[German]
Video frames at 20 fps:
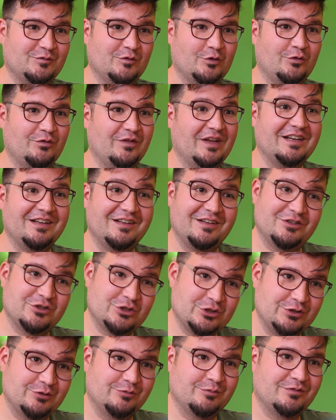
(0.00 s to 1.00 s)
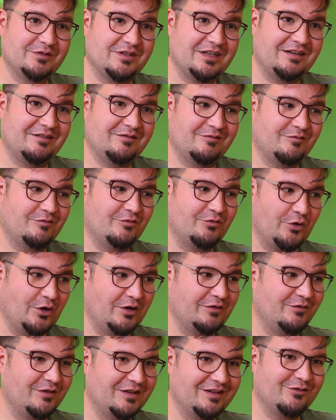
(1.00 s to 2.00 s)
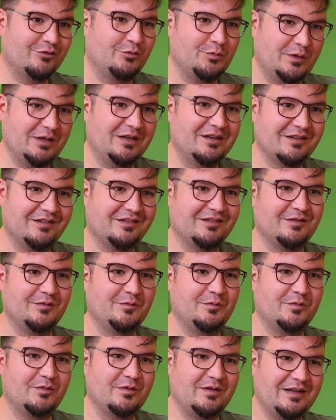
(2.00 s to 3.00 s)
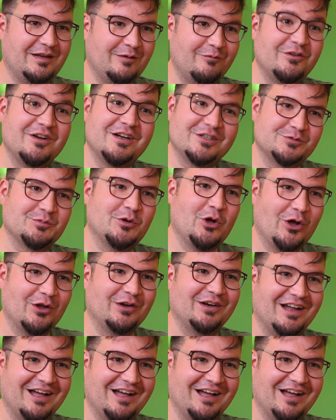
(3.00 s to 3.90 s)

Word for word: Und wenn die nicht stimmen, dann wollen wir zumindest dem widersprochen